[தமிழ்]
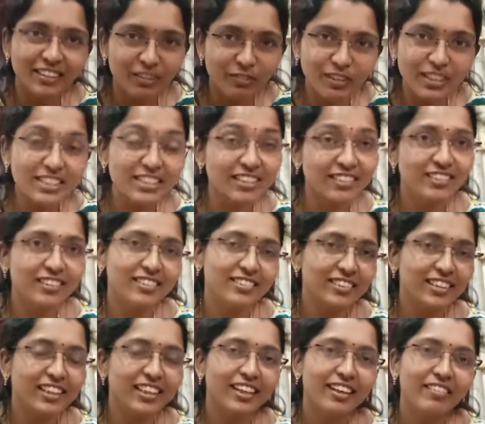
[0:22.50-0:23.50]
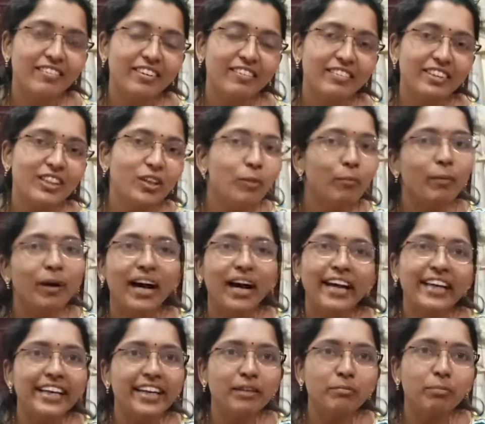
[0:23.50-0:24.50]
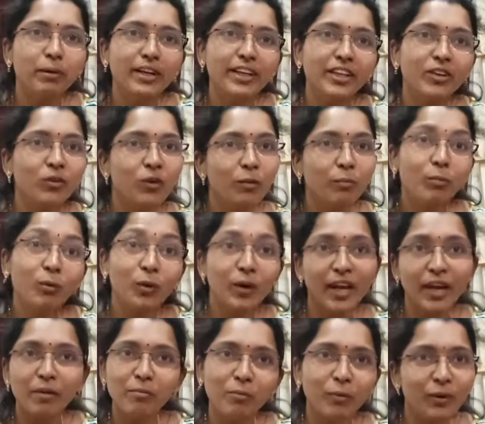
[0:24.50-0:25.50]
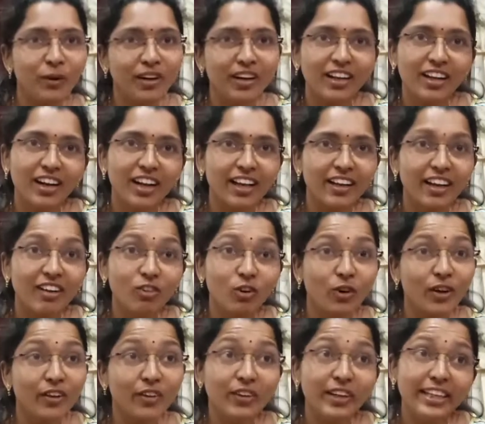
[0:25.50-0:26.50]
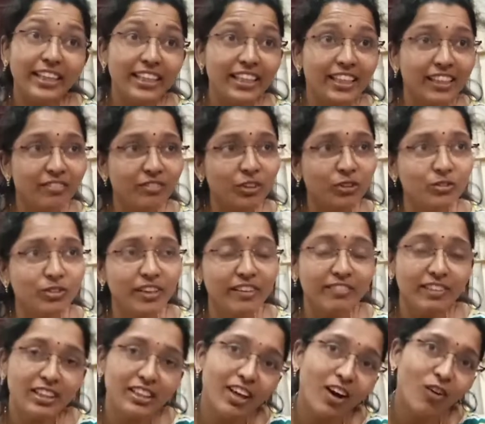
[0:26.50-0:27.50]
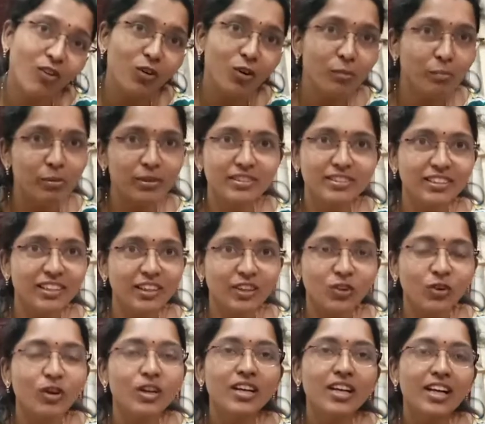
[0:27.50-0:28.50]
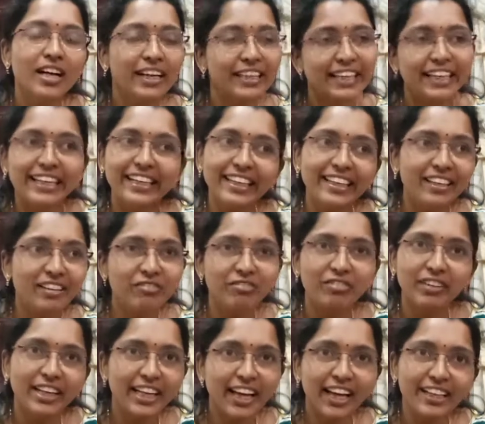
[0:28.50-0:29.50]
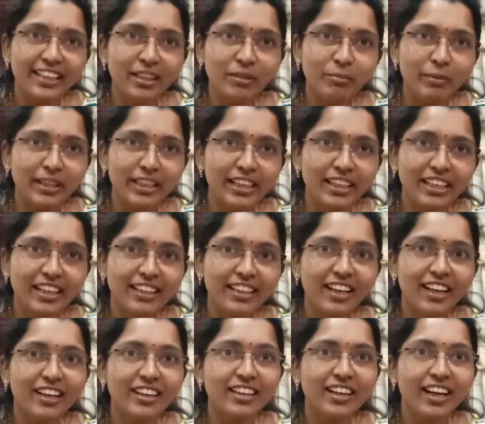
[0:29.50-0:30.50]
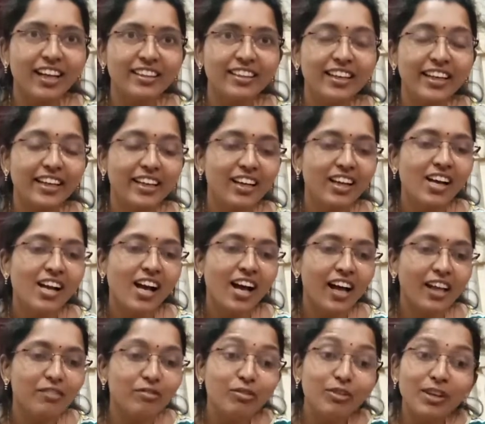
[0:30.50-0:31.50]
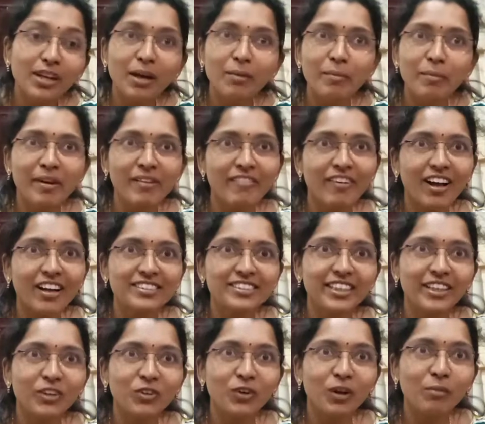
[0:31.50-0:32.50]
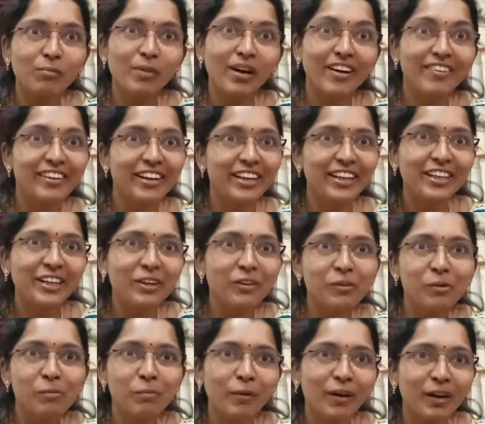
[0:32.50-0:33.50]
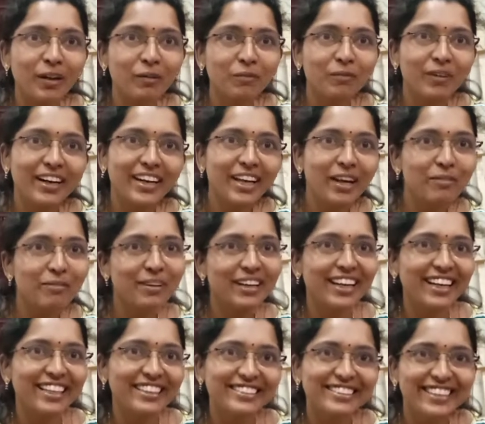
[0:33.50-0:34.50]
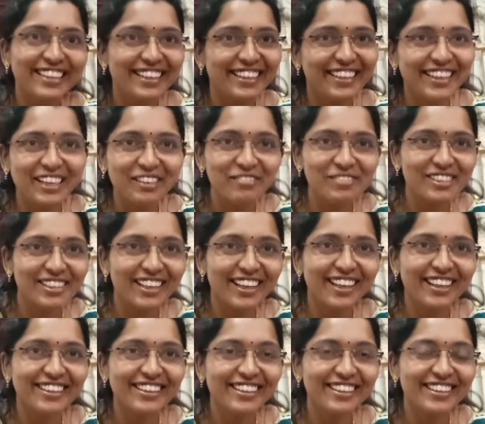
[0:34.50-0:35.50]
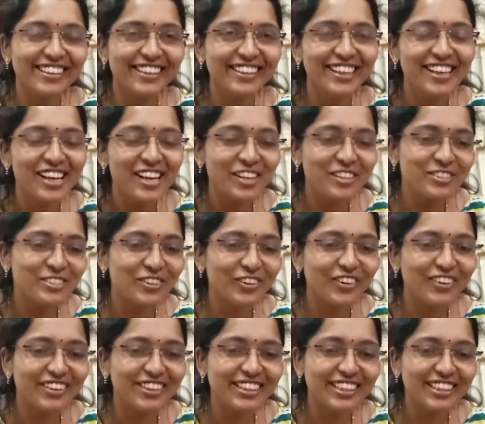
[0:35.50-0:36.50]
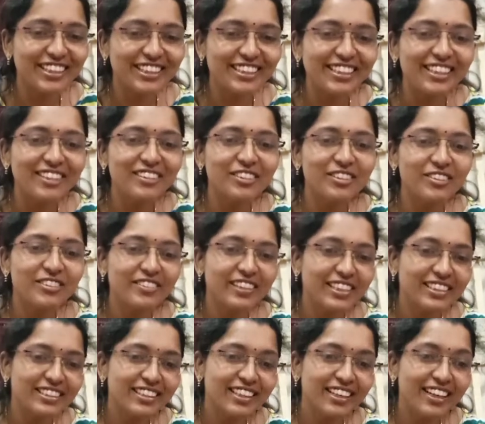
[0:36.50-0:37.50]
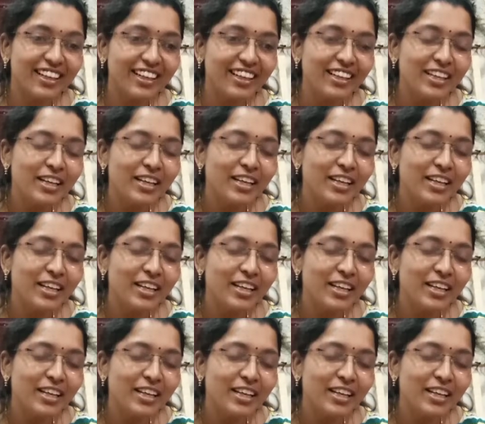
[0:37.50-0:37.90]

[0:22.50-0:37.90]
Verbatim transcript: யுவன் சந்திரசேகர் அவரை வந்து ரொம்ப ஹைலைட் பண்ணி ஒரு புக்கே போட்டிருக்கிறாரு அவரோட ஒரு இன்டர்வியூவே வந்து அவ்வளோ பெருசாக இருக்கும் கிண்டிலில் ஃப்ரீ அன்லிமிட்டெடில் தான் இருக்குது அது லைக் அது ஃபுல்லாமே வாசிக்கணும் நம்ம அவரை இன்டர்வியூ பண்ணுறதுக்கு முன்னாடி அப்படிலாம் எனக்கு சில ட்ரீம்ஸ்லாம் இருந்தது ஸோ இந்த சுச்சுவேஷனில்